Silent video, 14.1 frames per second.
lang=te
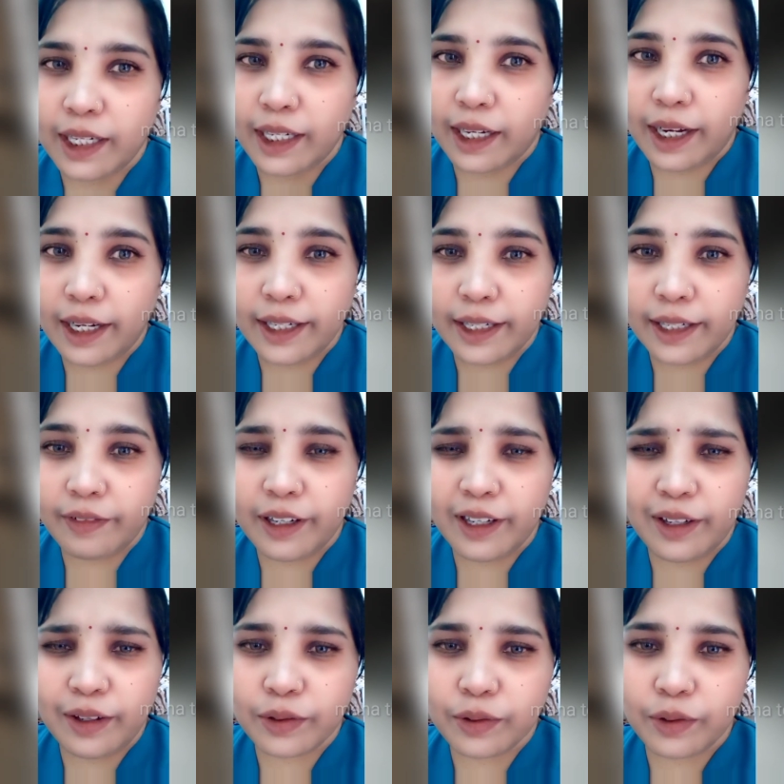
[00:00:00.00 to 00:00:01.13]
ఇలాంటి
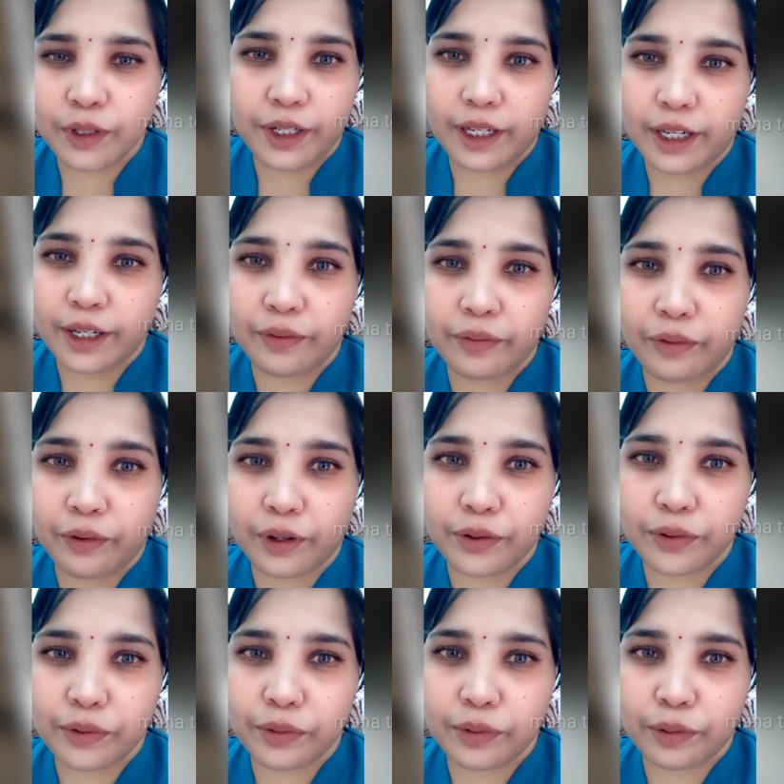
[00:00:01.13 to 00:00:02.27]
వీడియోస్ ఇలాంటి
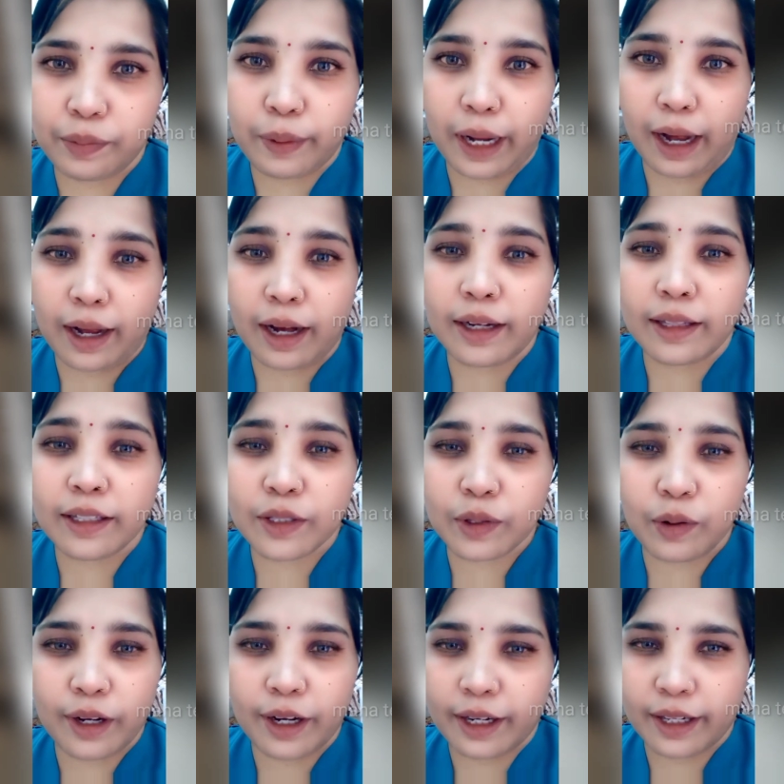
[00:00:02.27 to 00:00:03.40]
ఫొటోస్ ప్రాణాలు
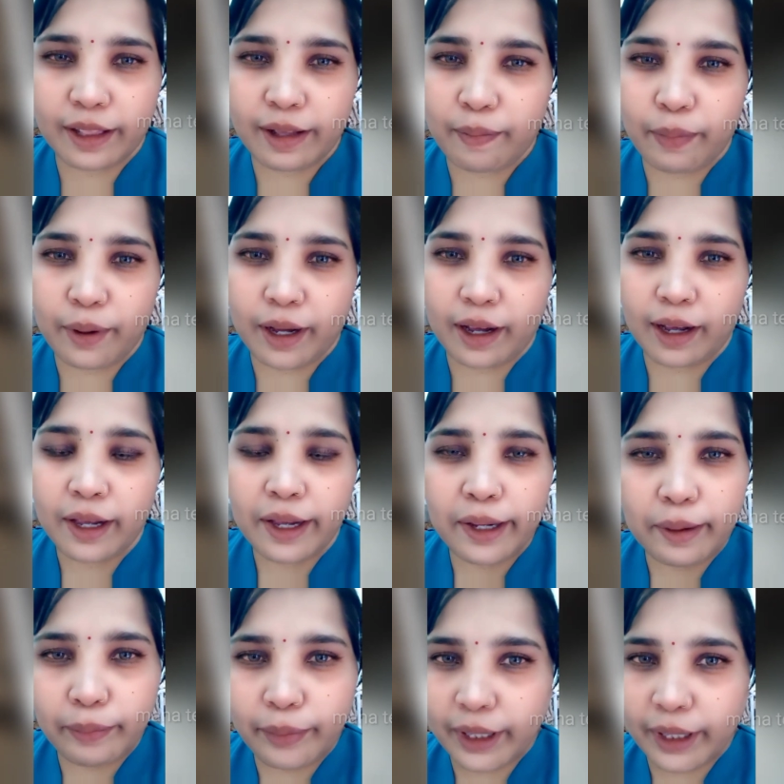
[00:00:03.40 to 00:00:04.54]
తీసుకోవడానికే తప్ప
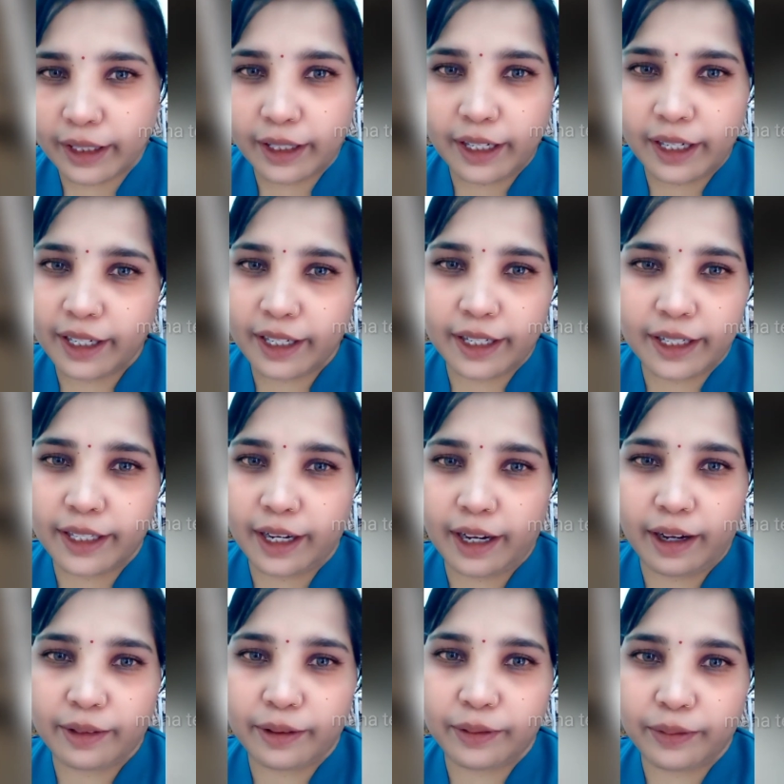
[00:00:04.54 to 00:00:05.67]
బ్రతకడానికి అయితే
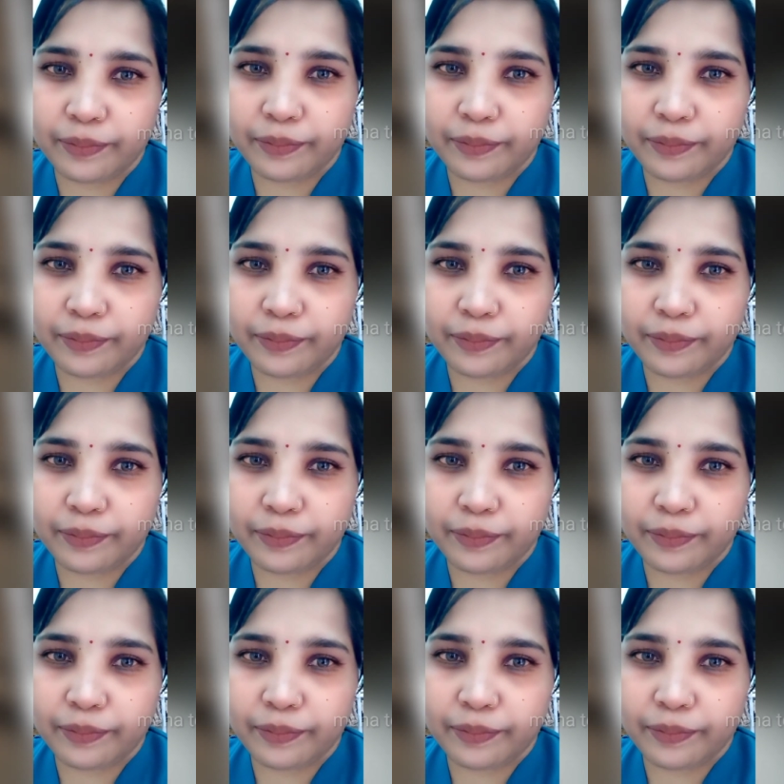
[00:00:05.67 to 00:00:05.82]
కాదు